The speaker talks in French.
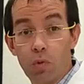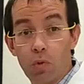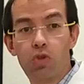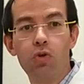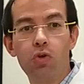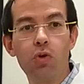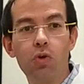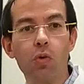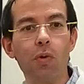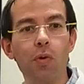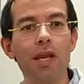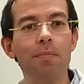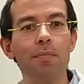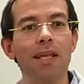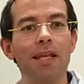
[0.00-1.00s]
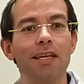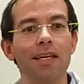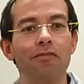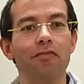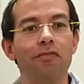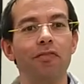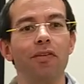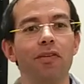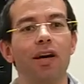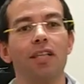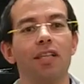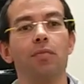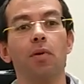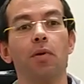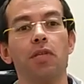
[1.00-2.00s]
Bonjour, William Beldef,
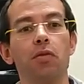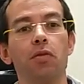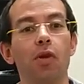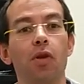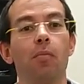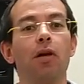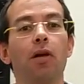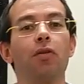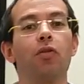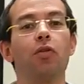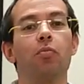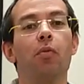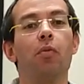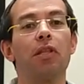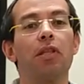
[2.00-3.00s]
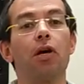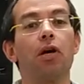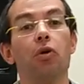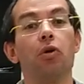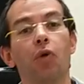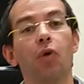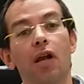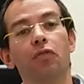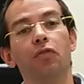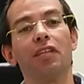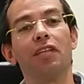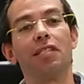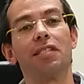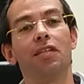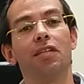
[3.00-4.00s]
responsable du laboratoire de biomatériaux à
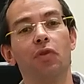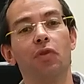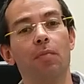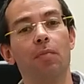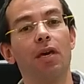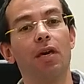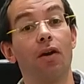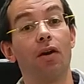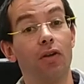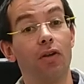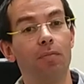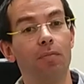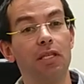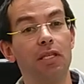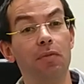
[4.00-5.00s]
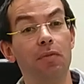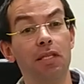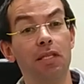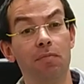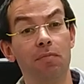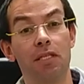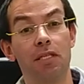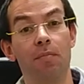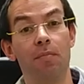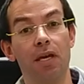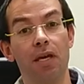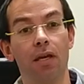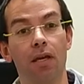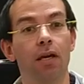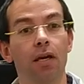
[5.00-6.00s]
l'Université du Québec en
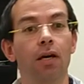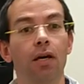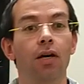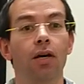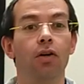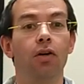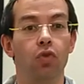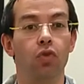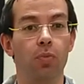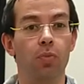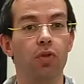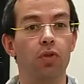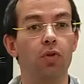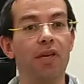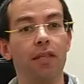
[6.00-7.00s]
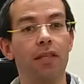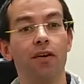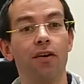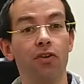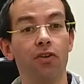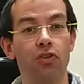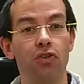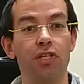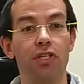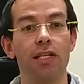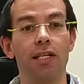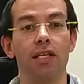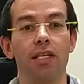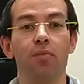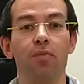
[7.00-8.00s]
Abitibi-Témiscamingue. Depuis 2014, je gère
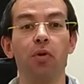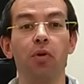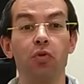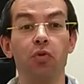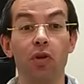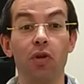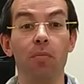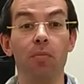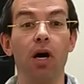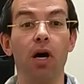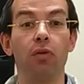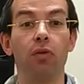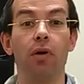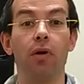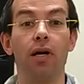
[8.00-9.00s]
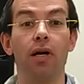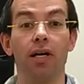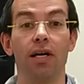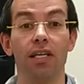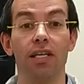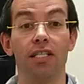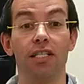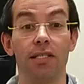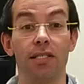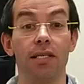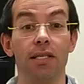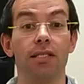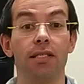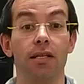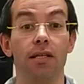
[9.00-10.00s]
les équipements du laboratoire et
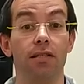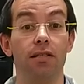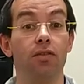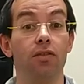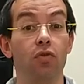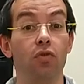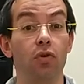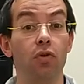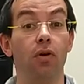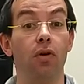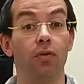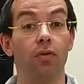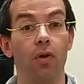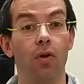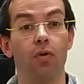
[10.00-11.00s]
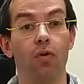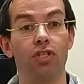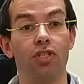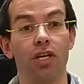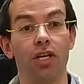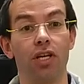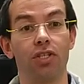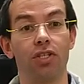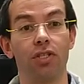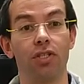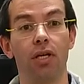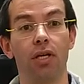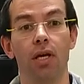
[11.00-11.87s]
j'assiste les étudiants dans leurs recherches.